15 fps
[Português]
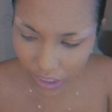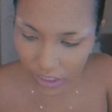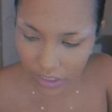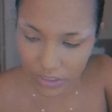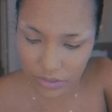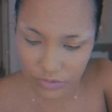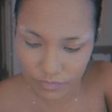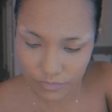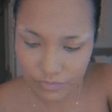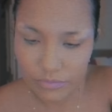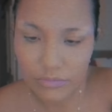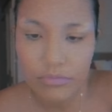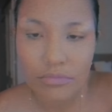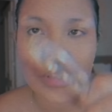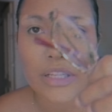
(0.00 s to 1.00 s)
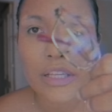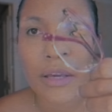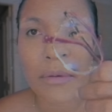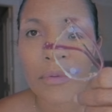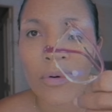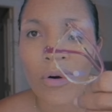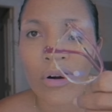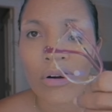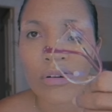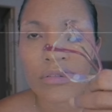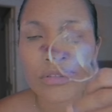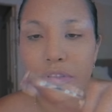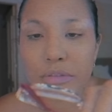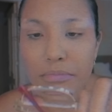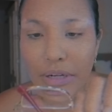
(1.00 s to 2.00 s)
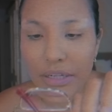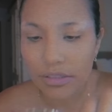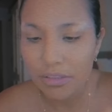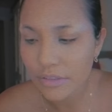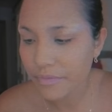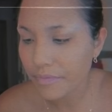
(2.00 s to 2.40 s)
Ai, ele aqui meu óculos de base.